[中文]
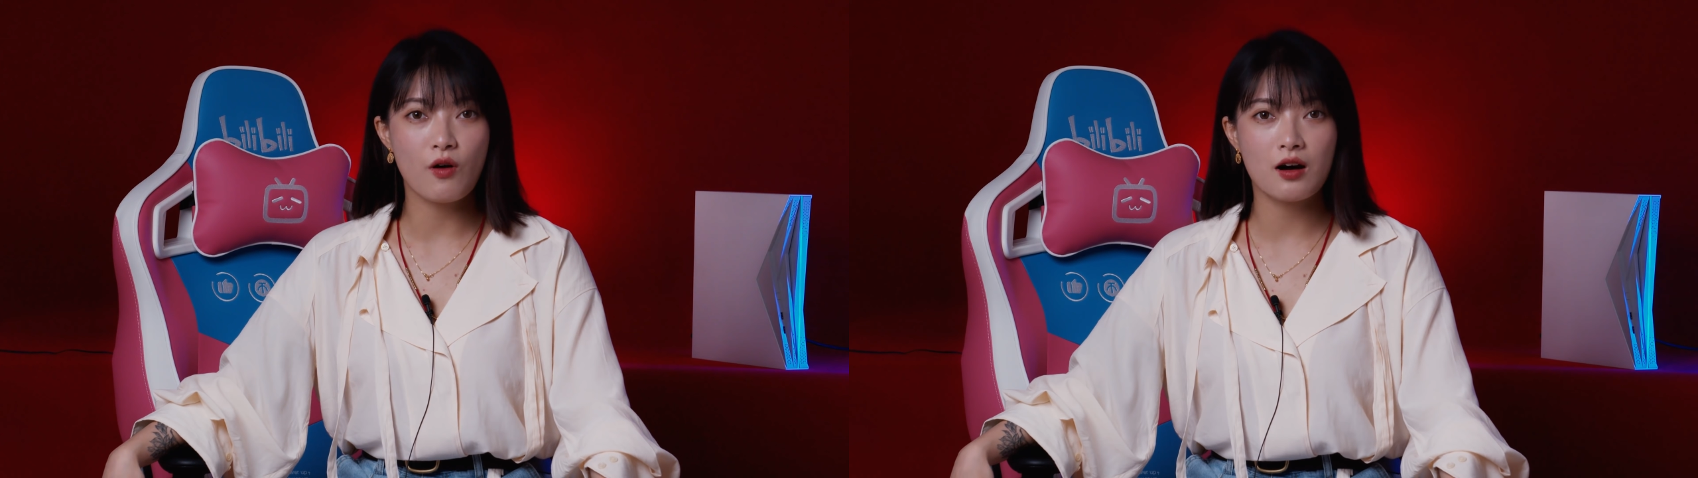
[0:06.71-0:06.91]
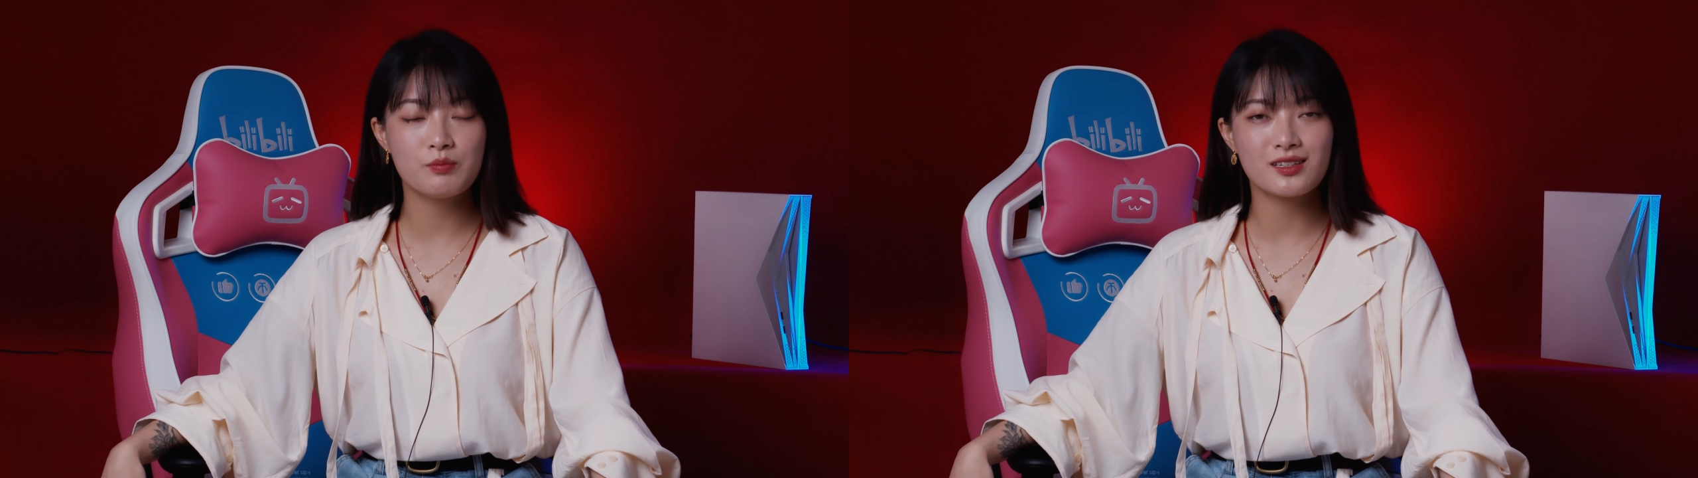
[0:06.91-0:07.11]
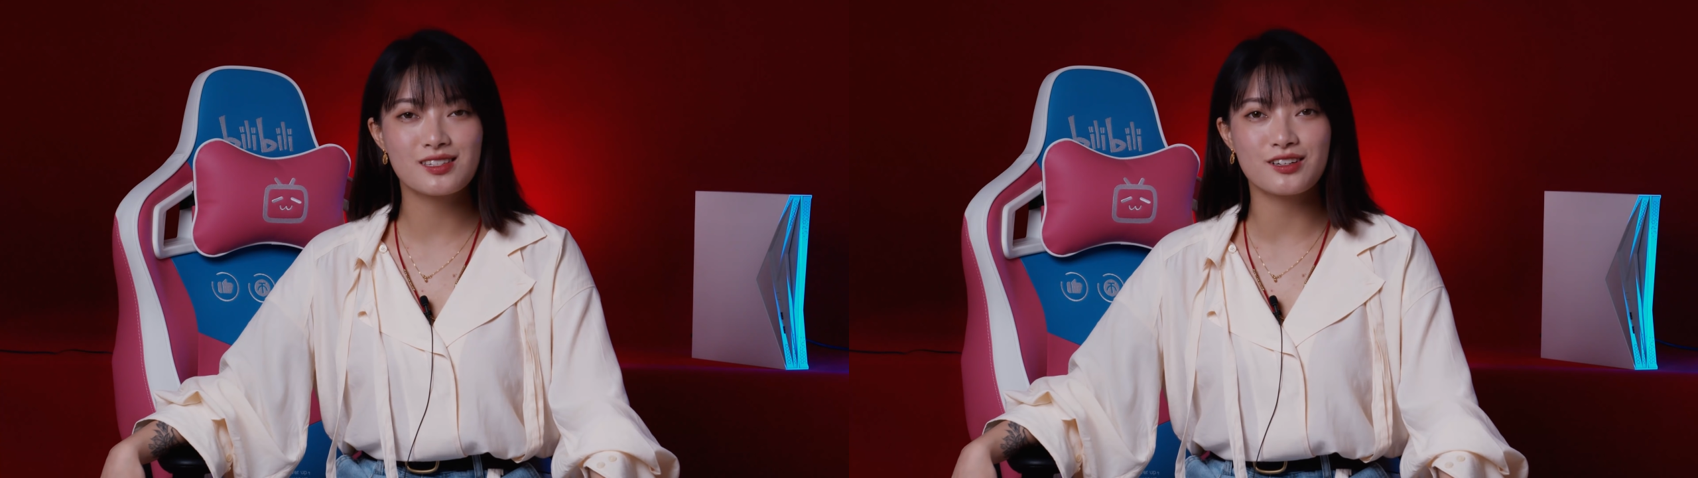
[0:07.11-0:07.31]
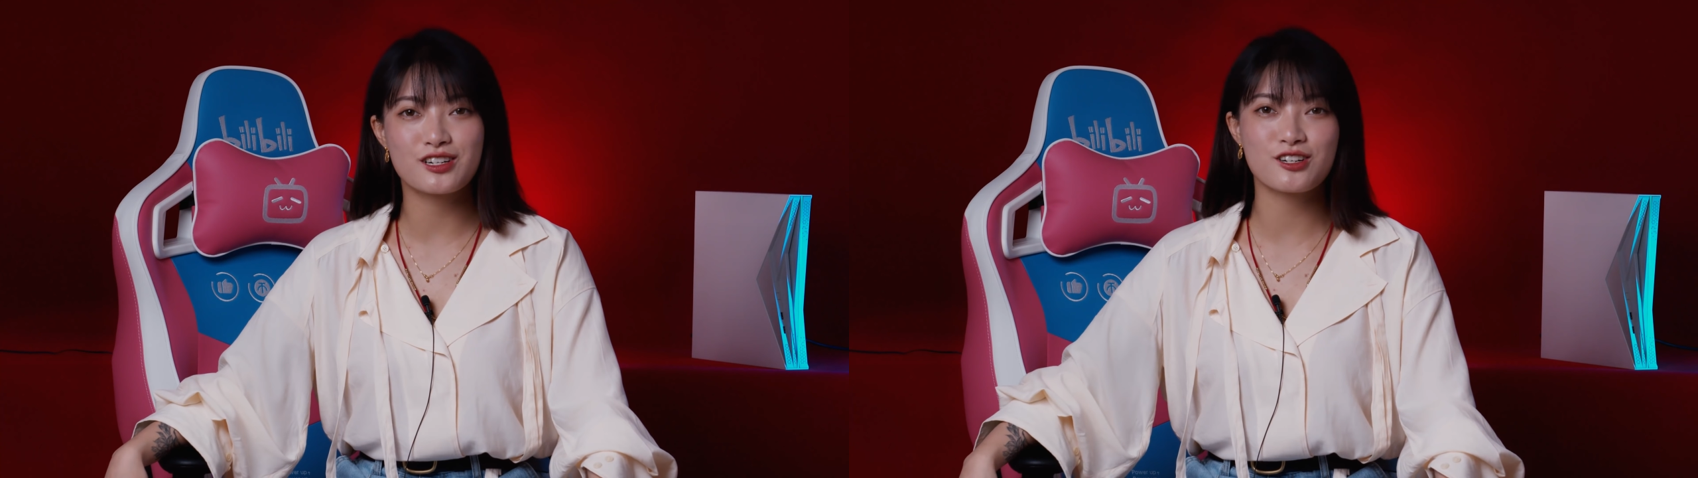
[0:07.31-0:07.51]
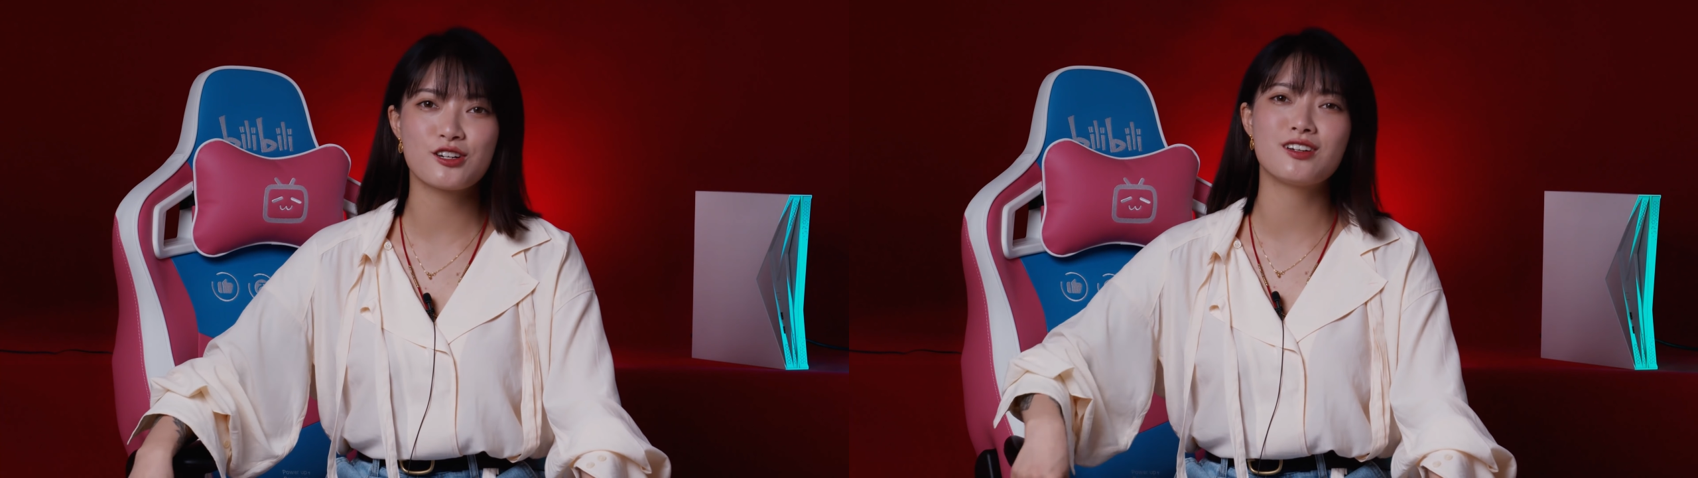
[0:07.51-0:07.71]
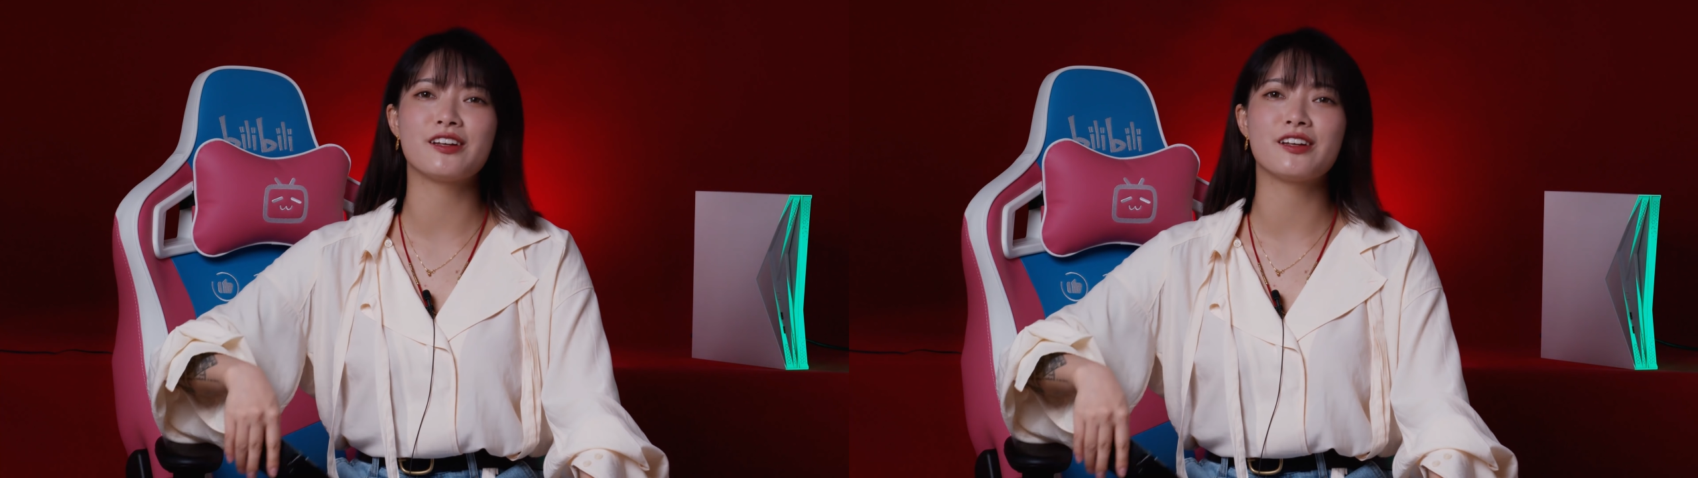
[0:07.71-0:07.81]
亡命尽失